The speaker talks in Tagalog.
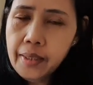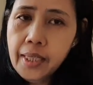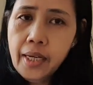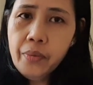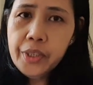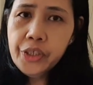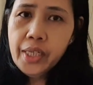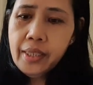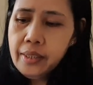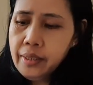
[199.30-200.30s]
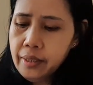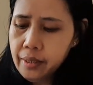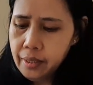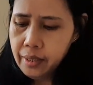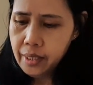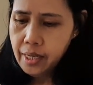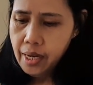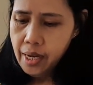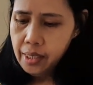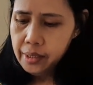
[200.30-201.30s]
Dalawa siyang
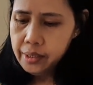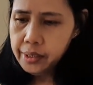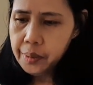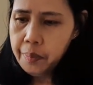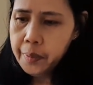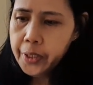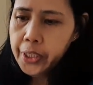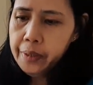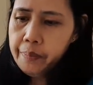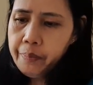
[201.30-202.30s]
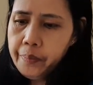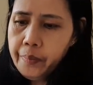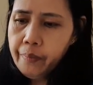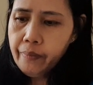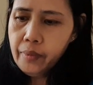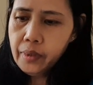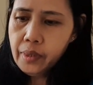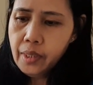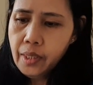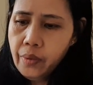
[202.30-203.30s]
zipper.
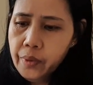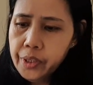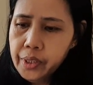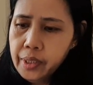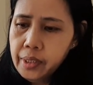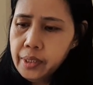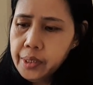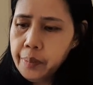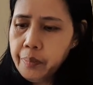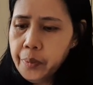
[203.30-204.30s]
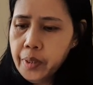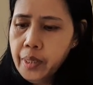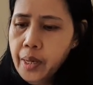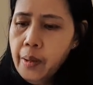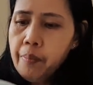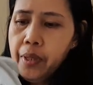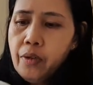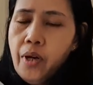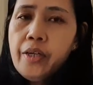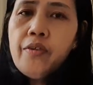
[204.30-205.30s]
Dalawa siyang zipper.
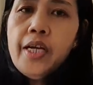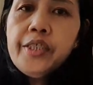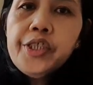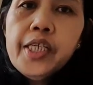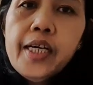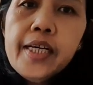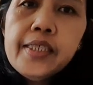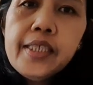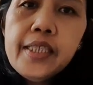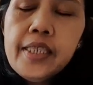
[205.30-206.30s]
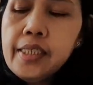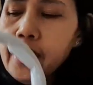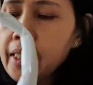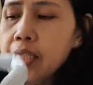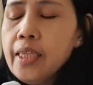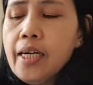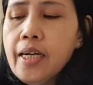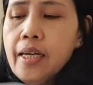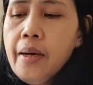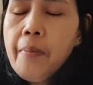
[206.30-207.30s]
Pero ano lang siya guys, hindi sa gitna
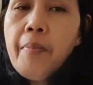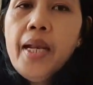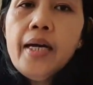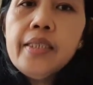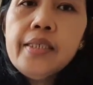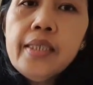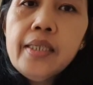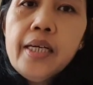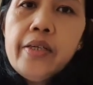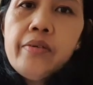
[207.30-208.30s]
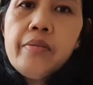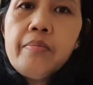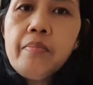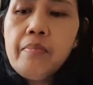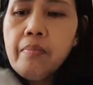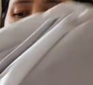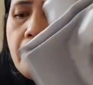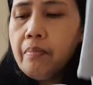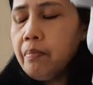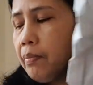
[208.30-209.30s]
malaki siyang ano.
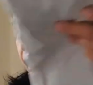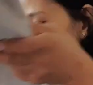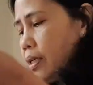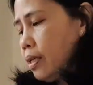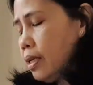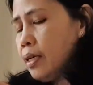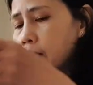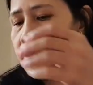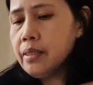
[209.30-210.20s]
Malaki ang